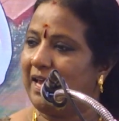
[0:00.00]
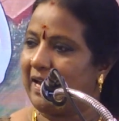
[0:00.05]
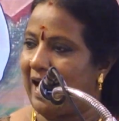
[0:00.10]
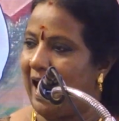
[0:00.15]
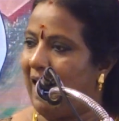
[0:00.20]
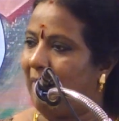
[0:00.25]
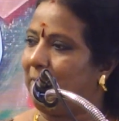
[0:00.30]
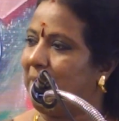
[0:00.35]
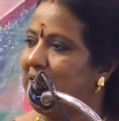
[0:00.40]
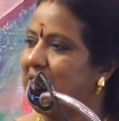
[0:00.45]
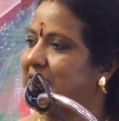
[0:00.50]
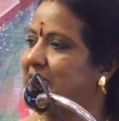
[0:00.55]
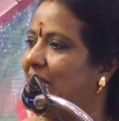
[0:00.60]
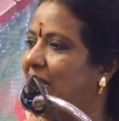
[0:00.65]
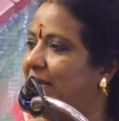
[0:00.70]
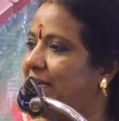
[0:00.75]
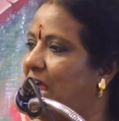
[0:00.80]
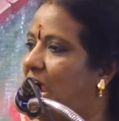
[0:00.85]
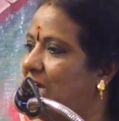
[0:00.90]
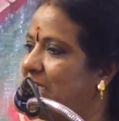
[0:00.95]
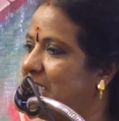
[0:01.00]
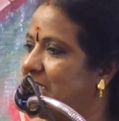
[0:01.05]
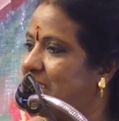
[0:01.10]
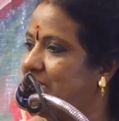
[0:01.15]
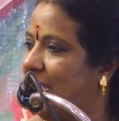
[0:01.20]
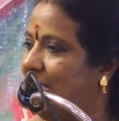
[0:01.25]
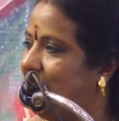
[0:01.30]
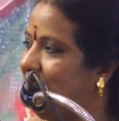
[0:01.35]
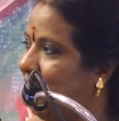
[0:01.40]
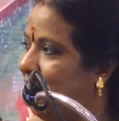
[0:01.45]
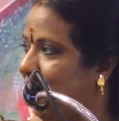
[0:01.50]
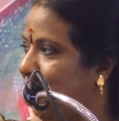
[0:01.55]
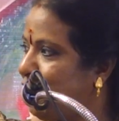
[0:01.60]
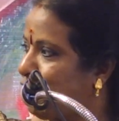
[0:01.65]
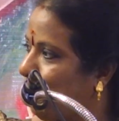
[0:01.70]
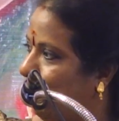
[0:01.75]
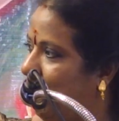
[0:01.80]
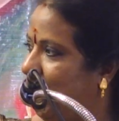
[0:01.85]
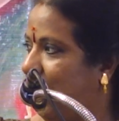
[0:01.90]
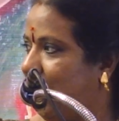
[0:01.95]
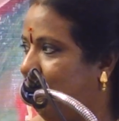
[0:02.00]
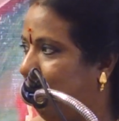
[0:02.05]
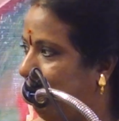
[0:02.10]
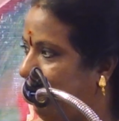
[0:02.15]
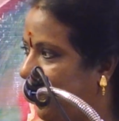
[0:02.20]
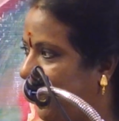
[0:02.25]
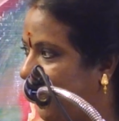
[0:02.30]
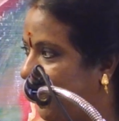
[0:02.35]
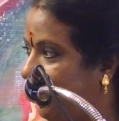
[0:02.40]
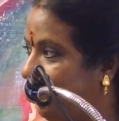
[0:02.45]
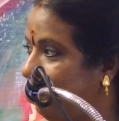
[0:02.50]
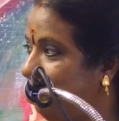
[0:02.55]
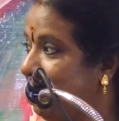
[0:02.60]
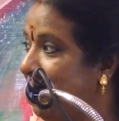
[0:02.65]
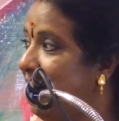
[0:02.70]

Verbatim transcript: ராமன் சில நான்கு செய்திகளை சொல்லி அனுப்பினார்